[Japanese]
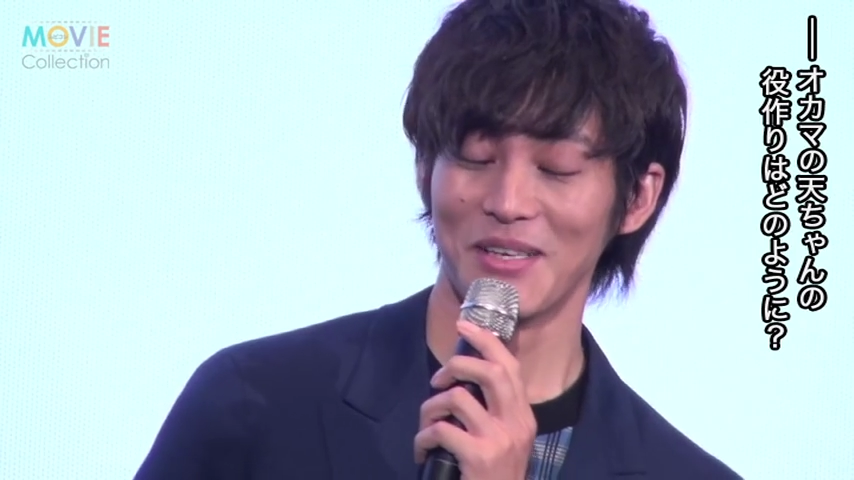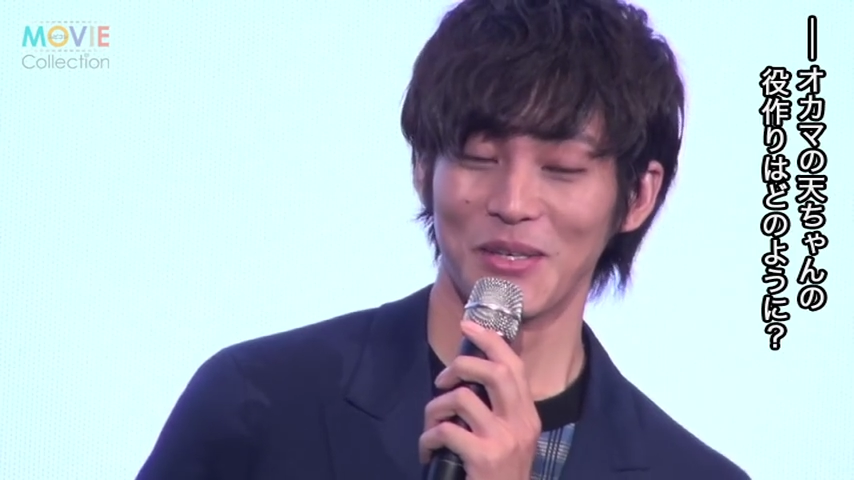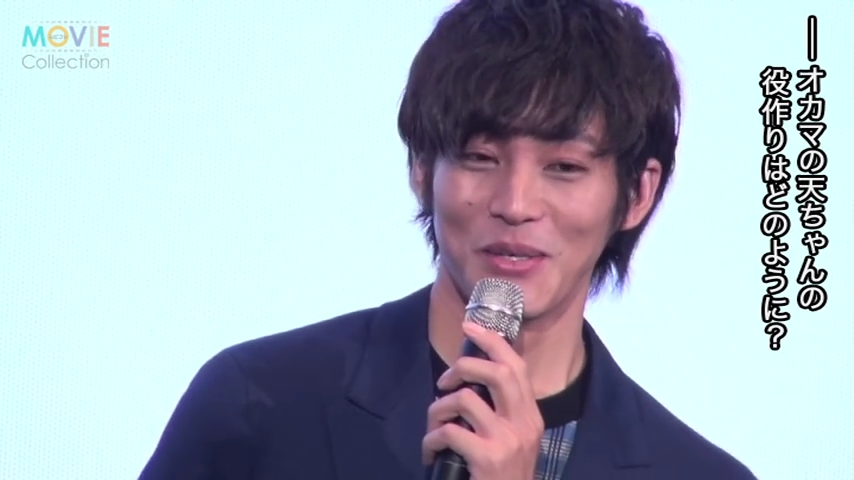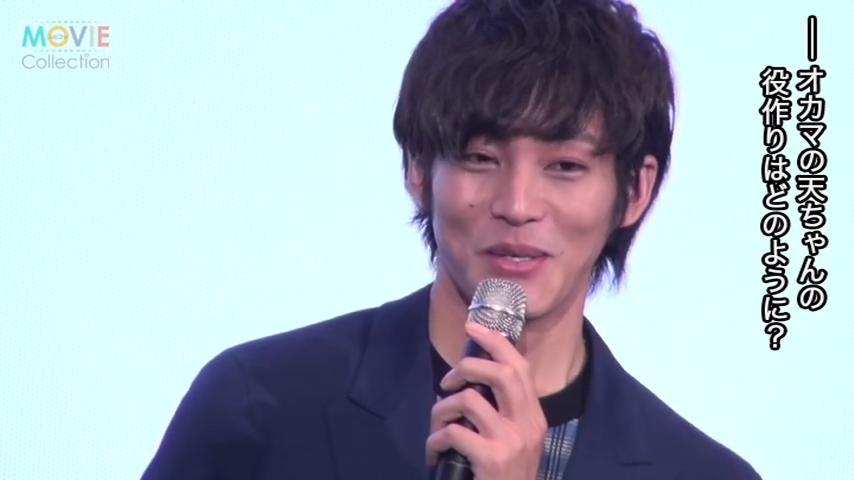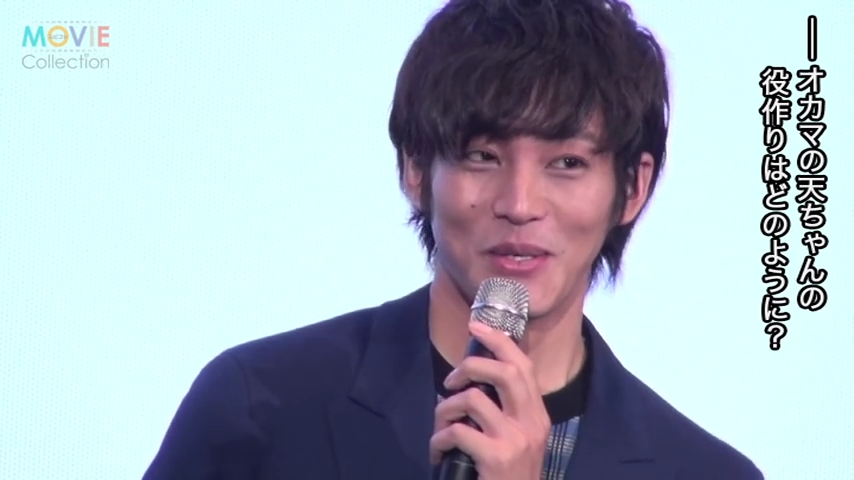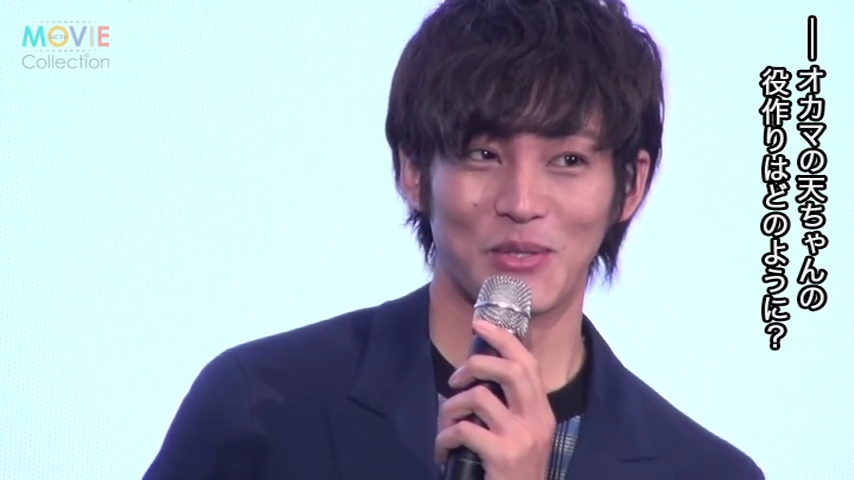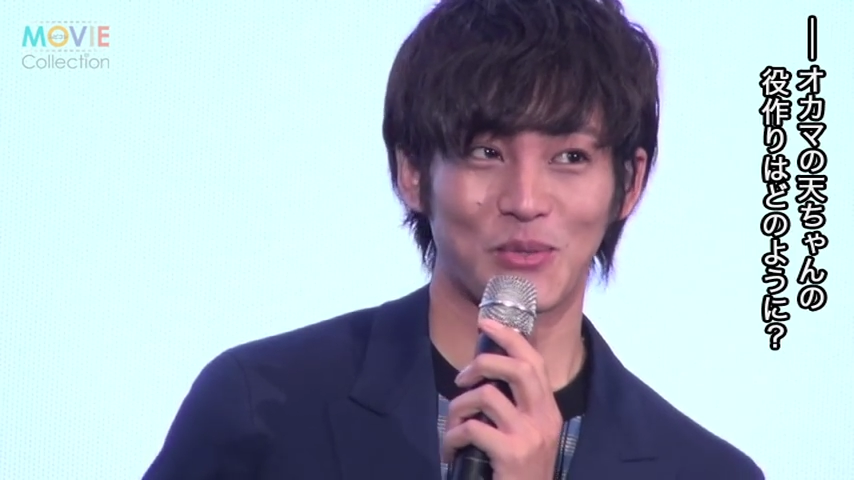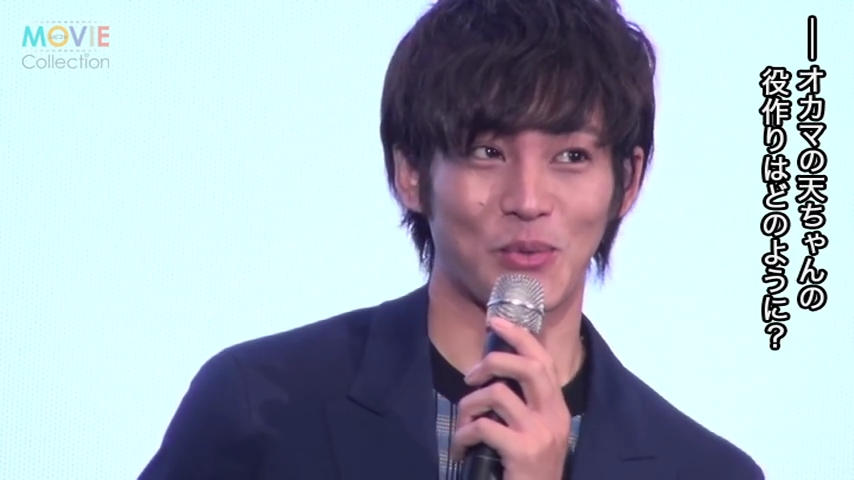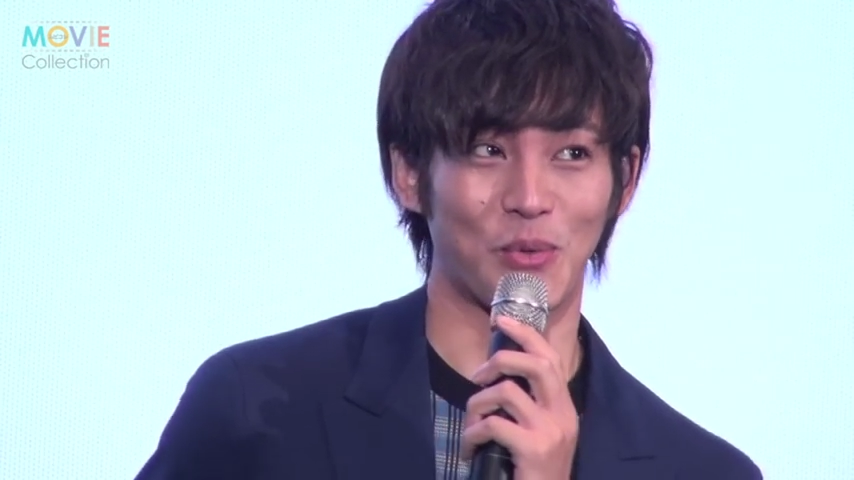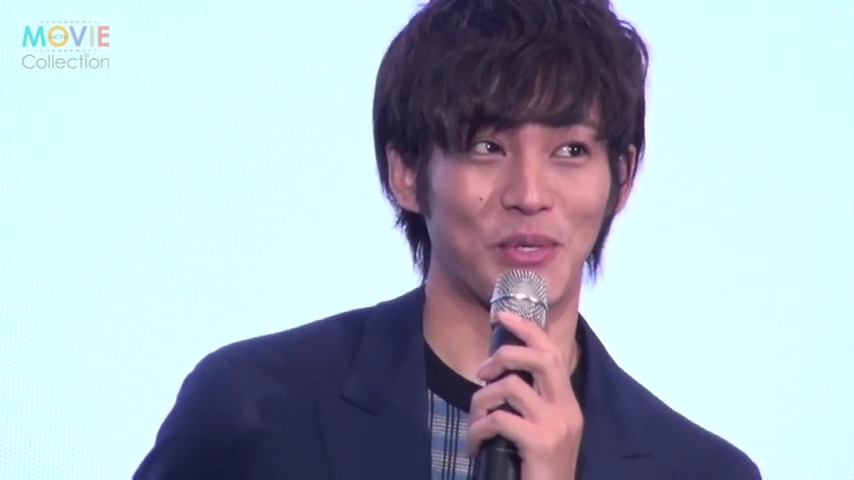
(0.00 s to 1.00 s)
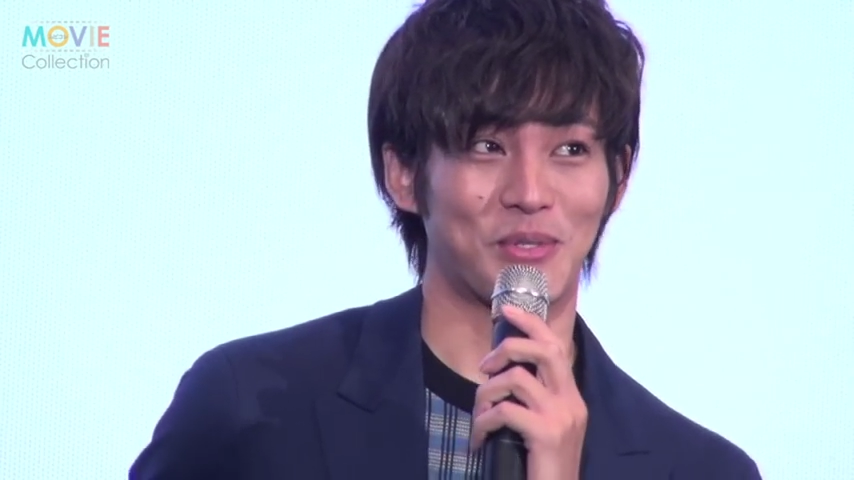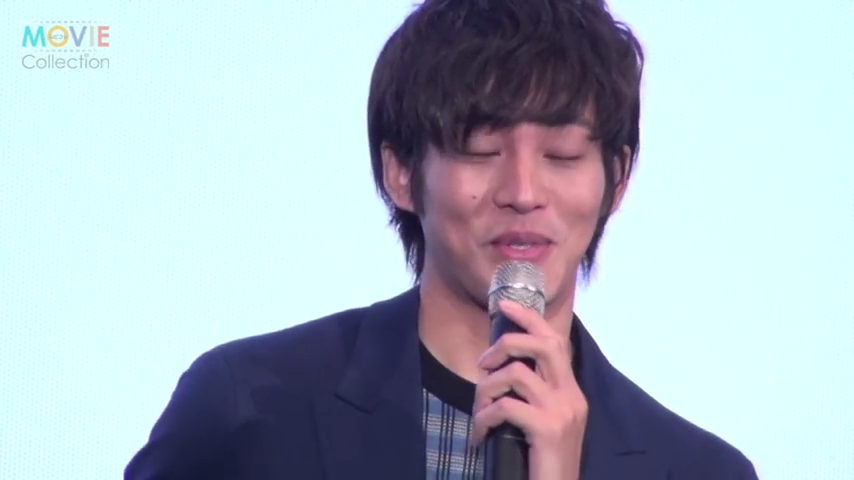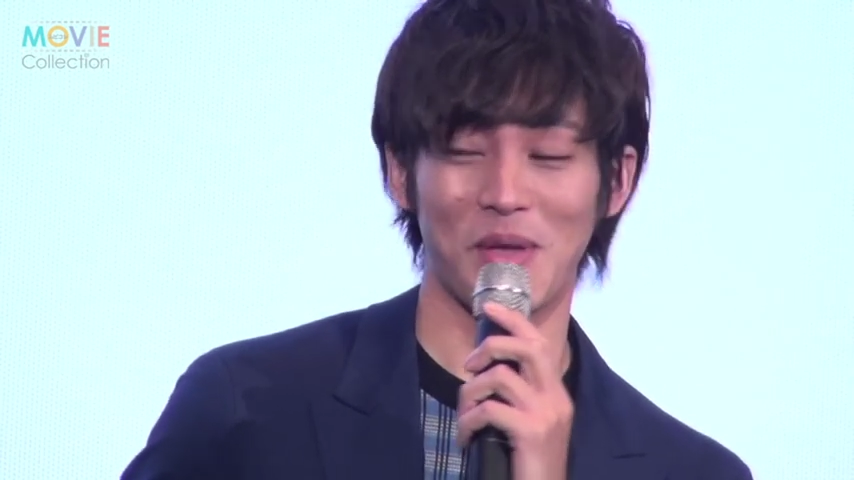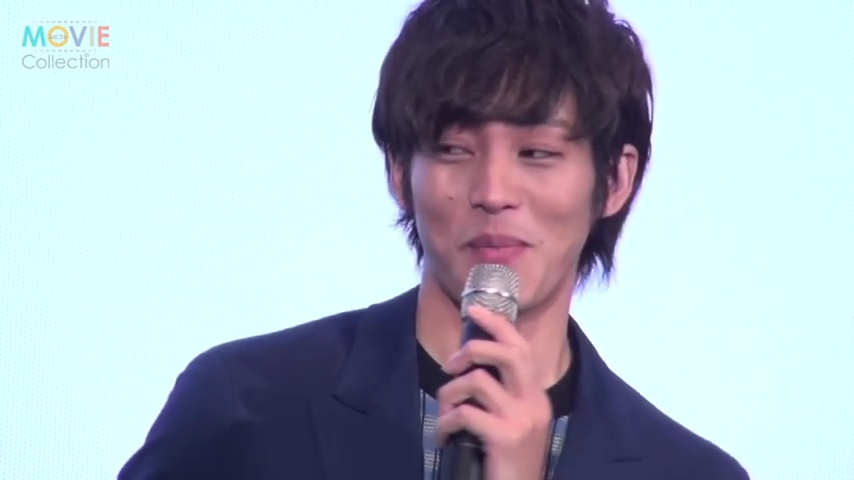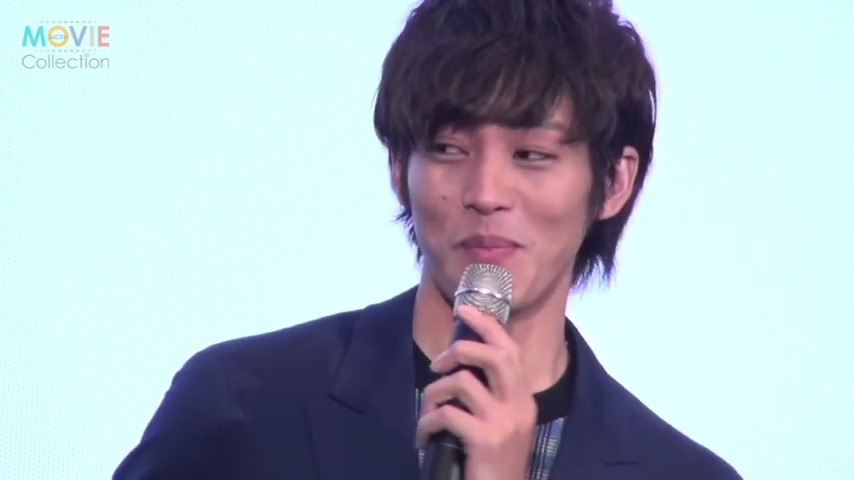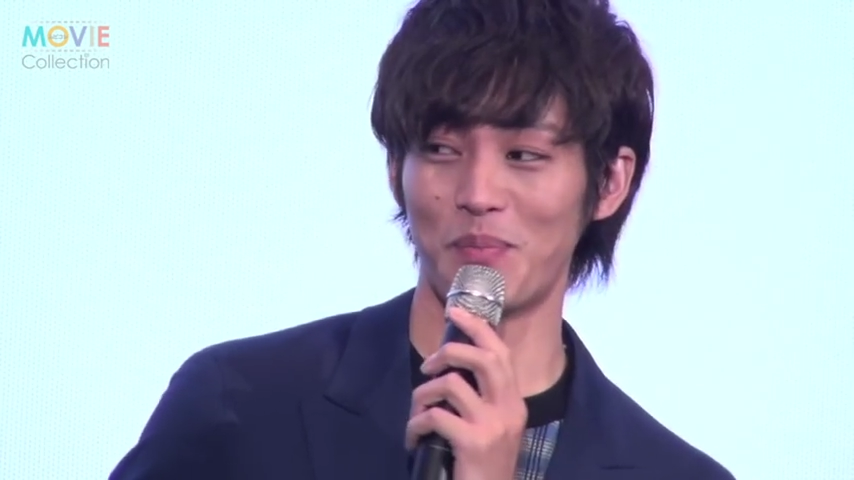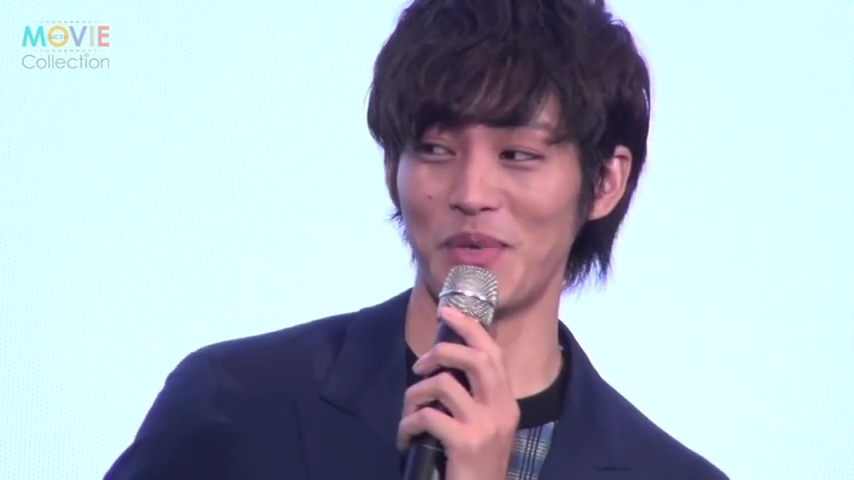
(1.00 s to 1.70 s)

そうですね